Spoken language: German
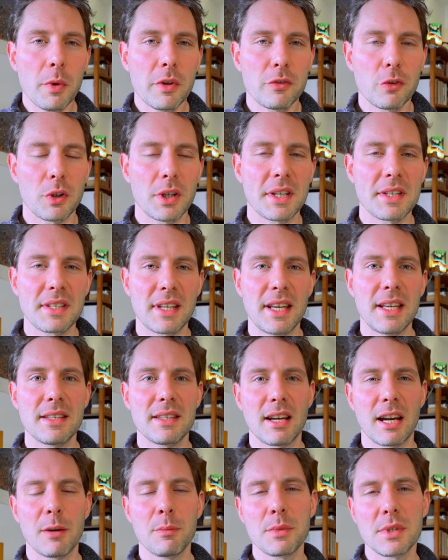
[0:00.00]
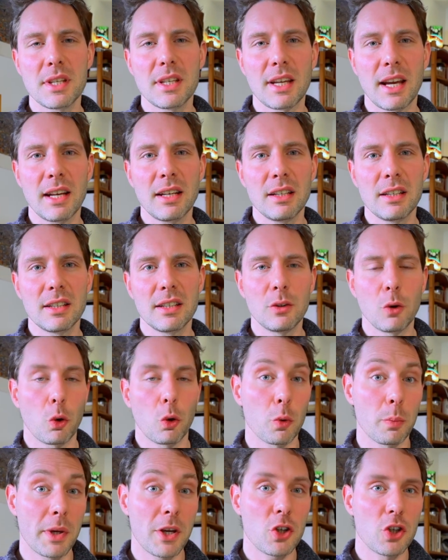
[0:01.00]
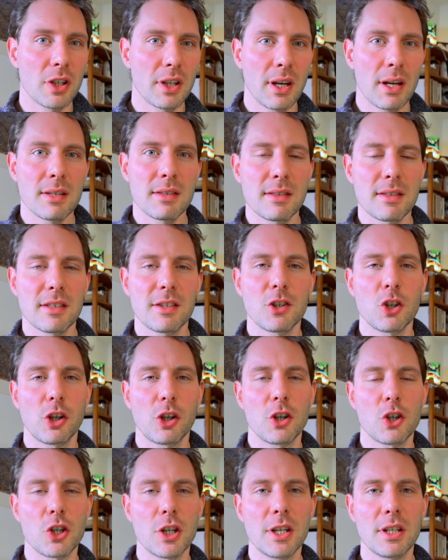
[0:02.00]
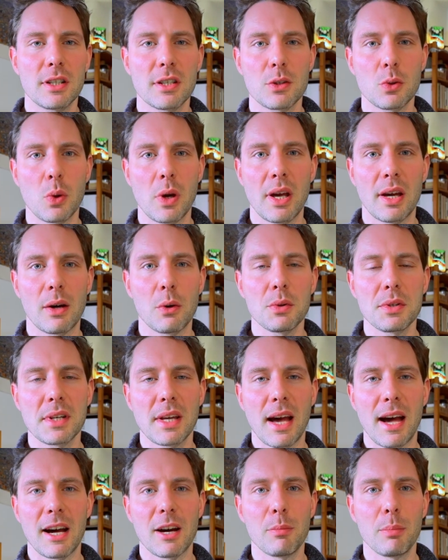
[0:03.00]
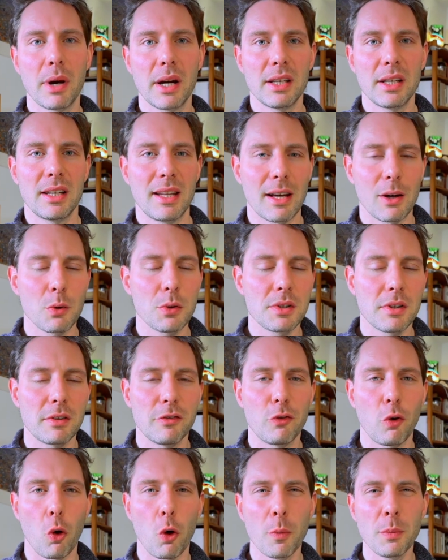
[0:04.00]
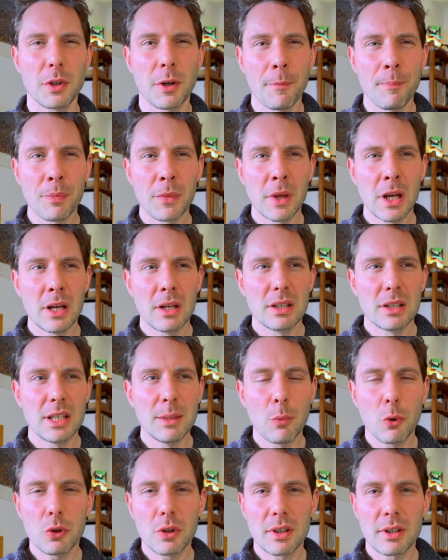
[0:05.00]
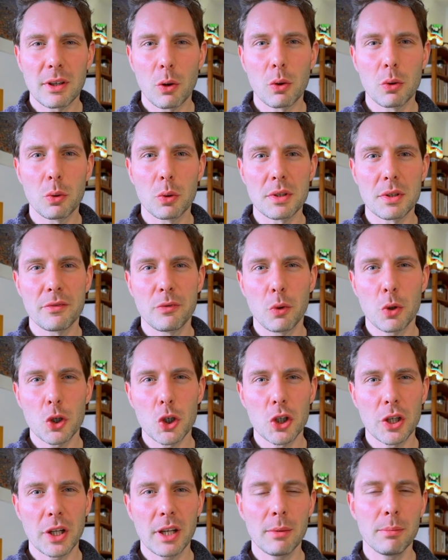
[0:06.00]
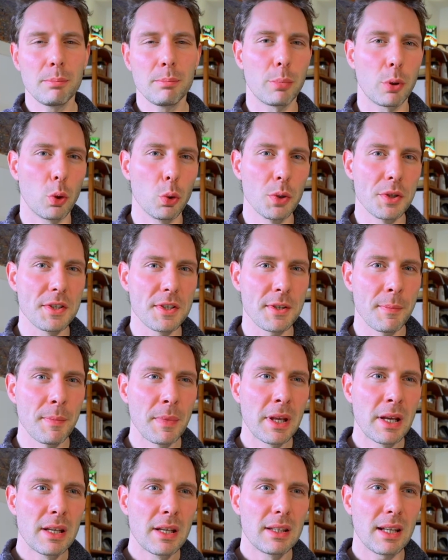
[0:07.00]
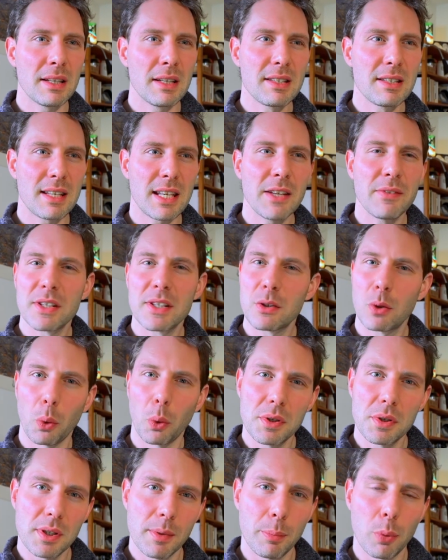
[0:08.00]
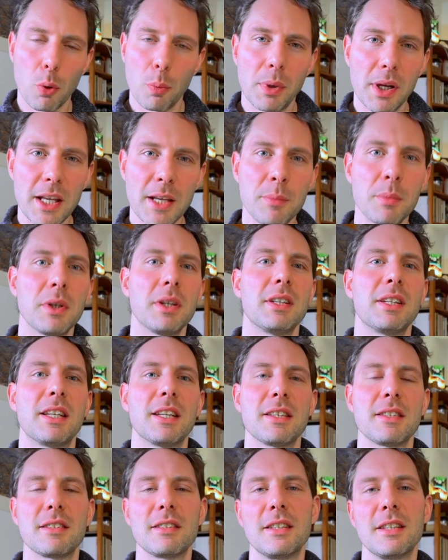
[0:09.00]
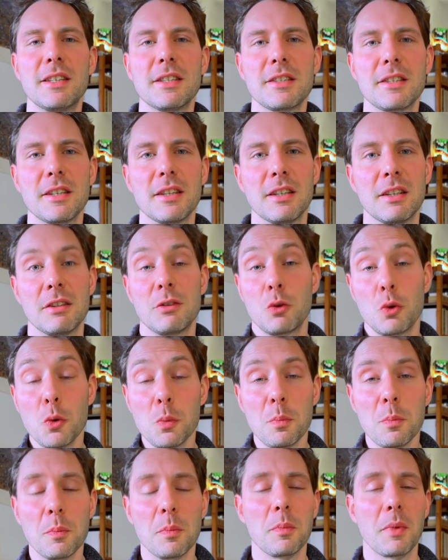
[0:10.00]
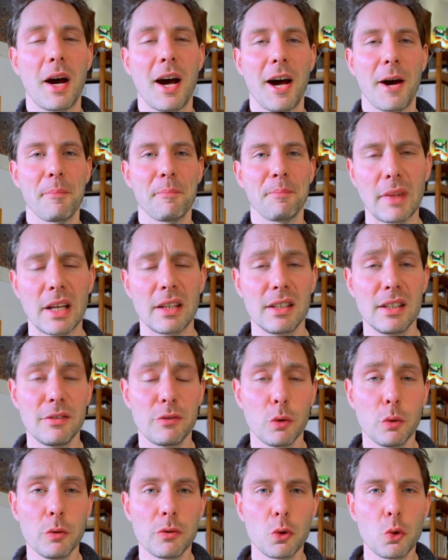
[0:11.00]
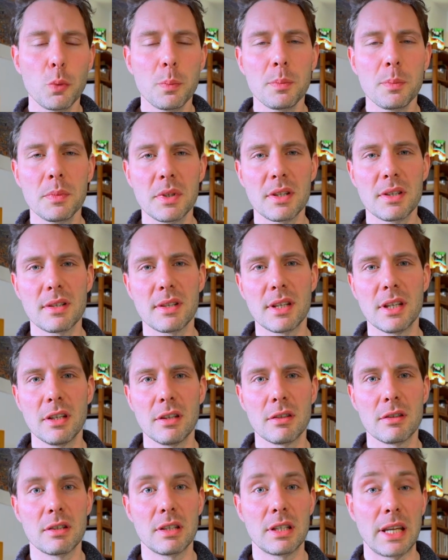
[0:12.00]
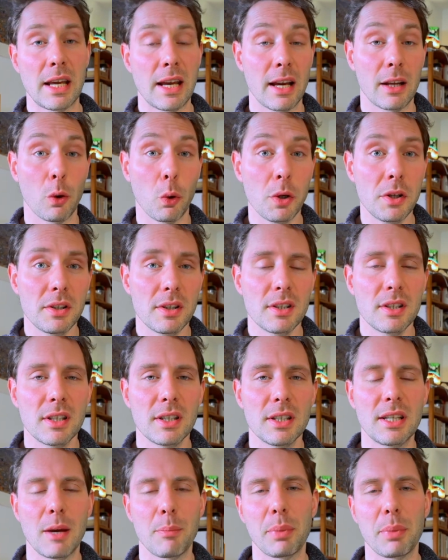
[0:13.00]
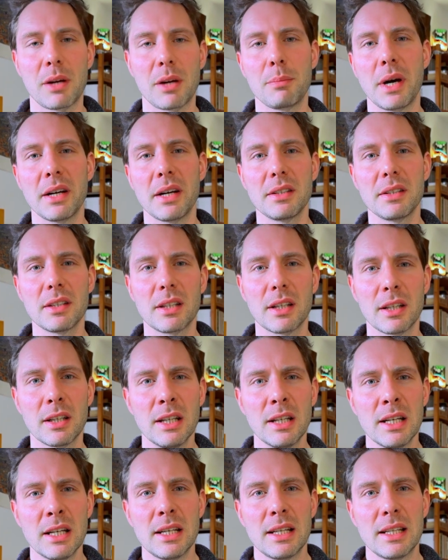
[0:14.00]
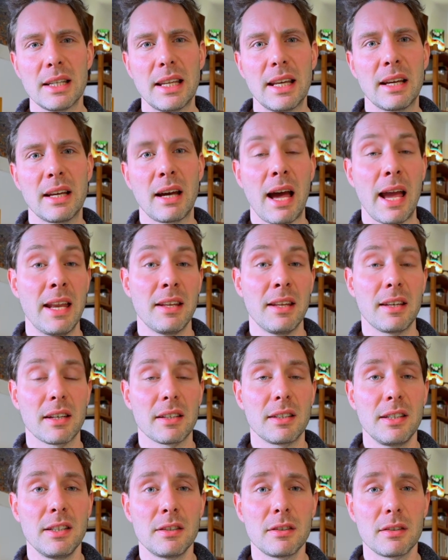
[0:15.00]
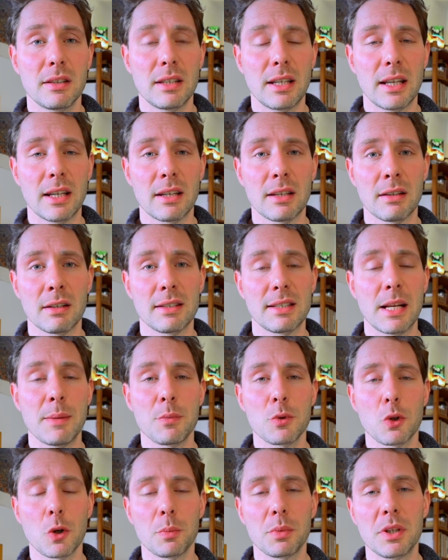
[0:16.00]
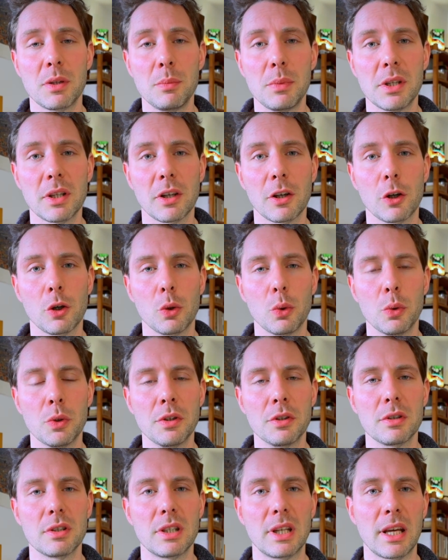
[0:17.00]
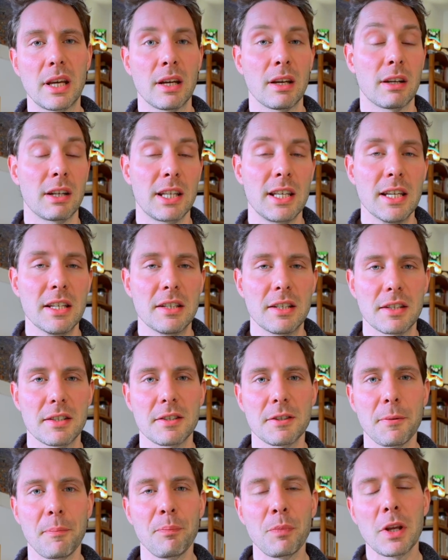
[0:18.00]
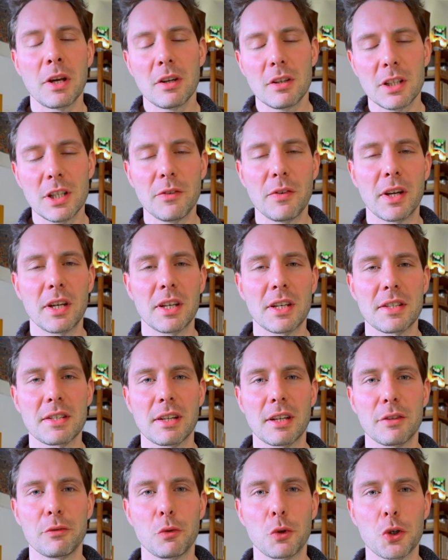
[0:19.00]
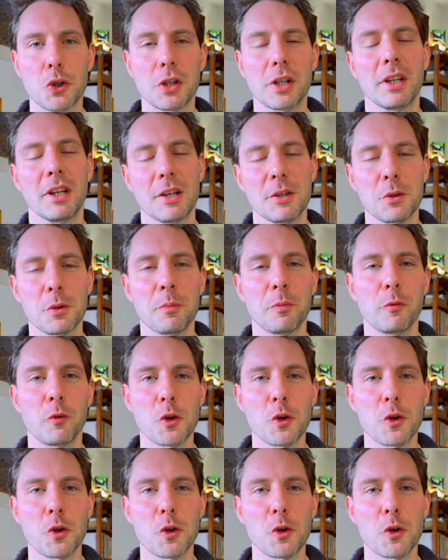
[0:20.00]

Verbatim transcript: von Askese haben sich eigentlich in der europäischen Geistesgeschichte so herausgearbeitet, daraus geformt. Die möchte ich auch kurz vorstellen, plus dann das jeweils größte Problem, das diese Typen haben. Die fünf Typen sind der Erleuchtete, der Pragmatiker, der Enkratit, der Selbstoptimierer und der Kirtist. Die werde ich jetzt gleich vorstellen, also viel